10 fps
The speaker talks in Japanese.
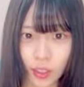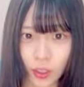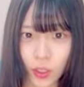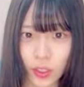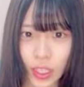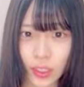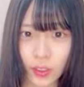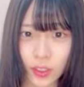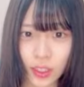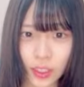お
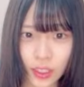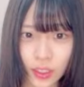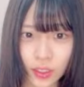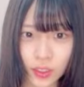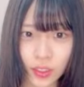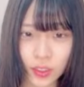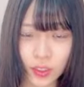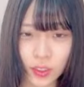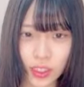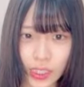ナイトクレージングよろしく
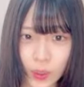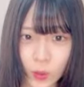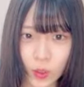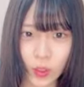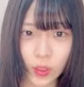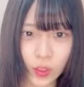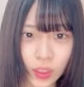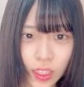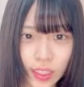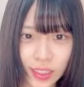こちらこそ
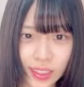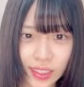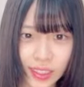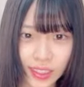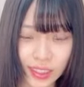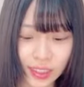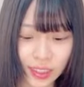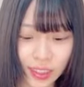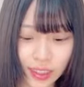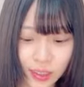ナイトクレージング
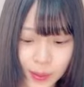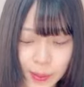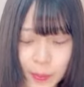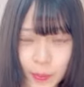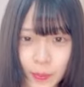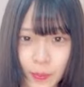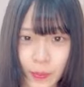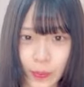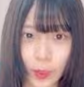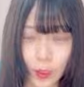
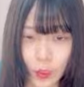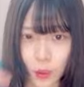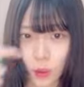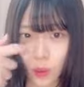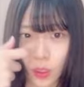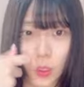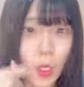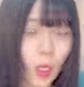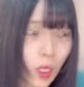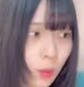何するのか
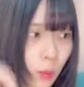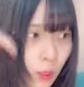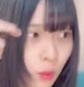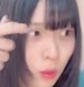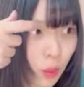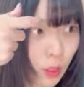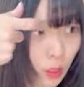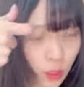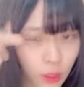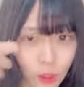さあんまりよく分か
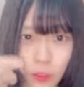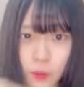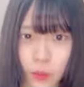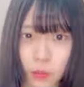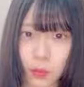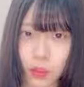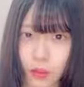らんけ楽しみ